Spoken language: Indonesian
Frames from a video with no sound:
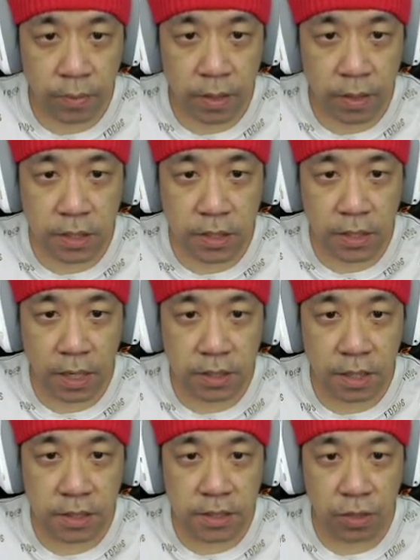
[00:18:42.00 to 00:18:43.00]
Ini yang
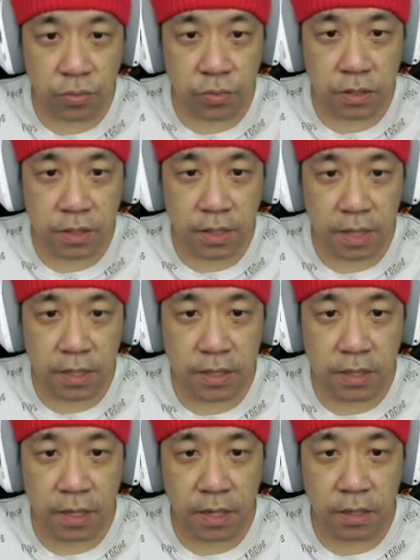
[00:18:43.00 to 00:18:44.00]
dia takutin kayaknya ya.